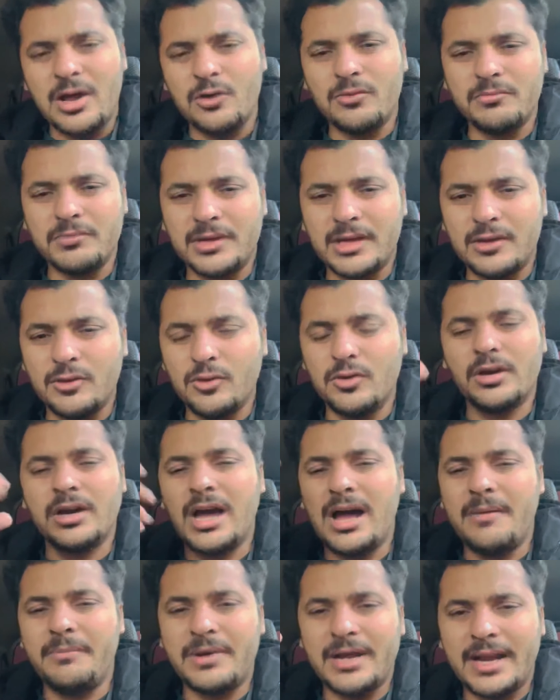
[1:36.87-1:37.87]
मालूम कि लोग
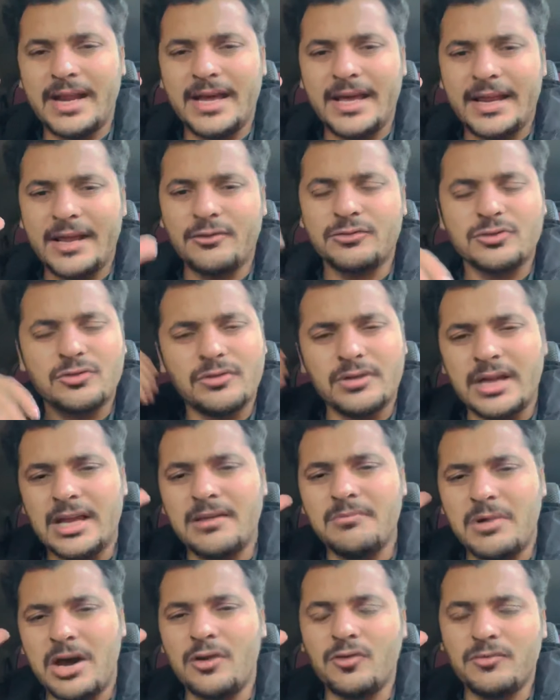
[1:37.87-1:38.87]
कहाँ पर रह रहे हैं उसको
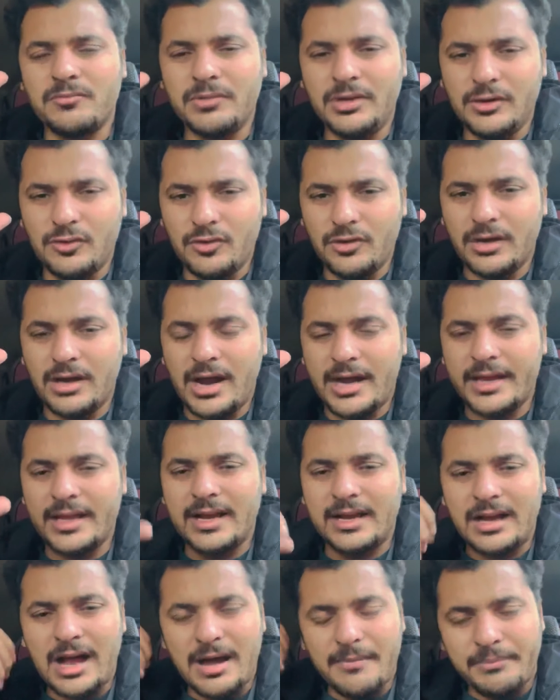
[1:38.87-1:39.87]
नहीं मालूम कि लोग
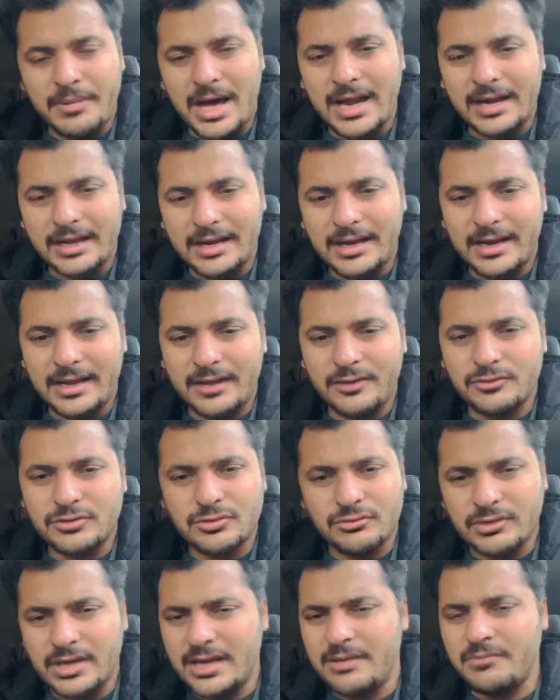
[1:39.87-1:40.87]
गाड़ियां कहाँ पार्क करेंगे
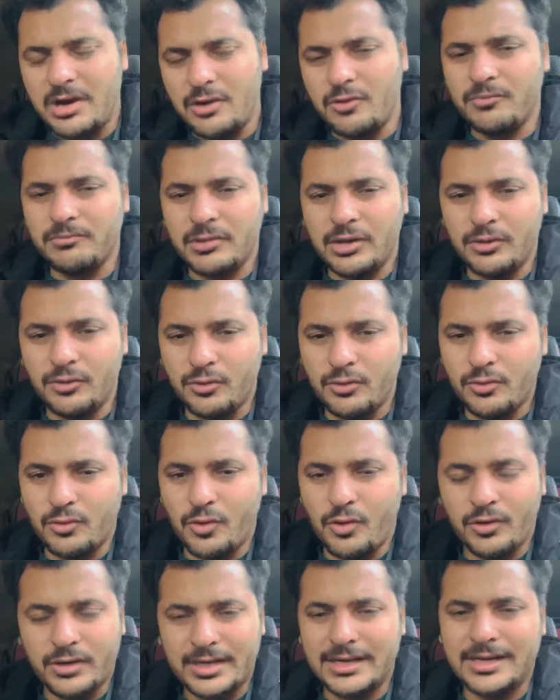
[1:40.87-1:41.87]
उसको नहीं मालूम कि लोगों
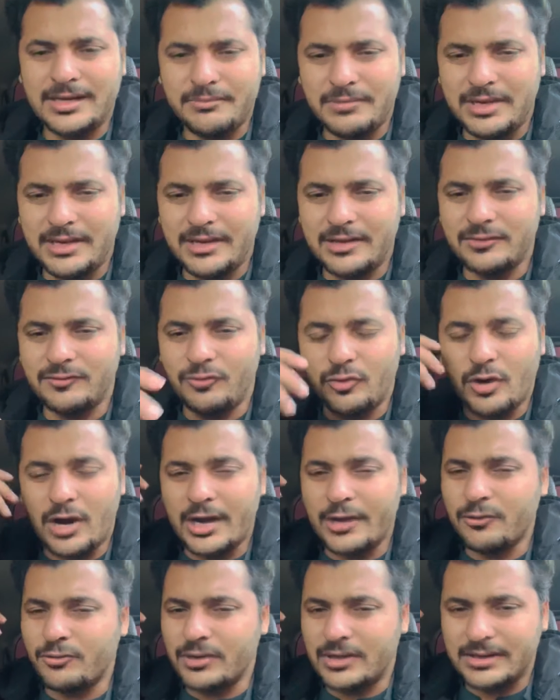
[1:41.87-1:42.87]
को होटल नहीं मिलेंगे तो वो
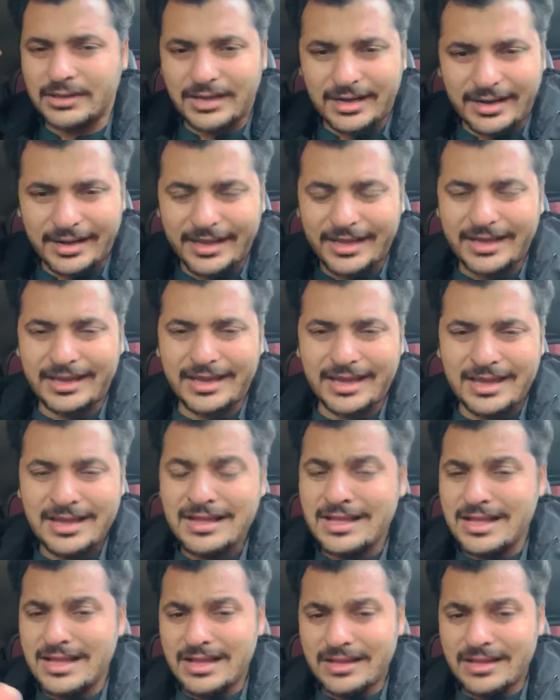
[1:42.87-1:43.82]
गाड़ियों के अंदर रहेंगे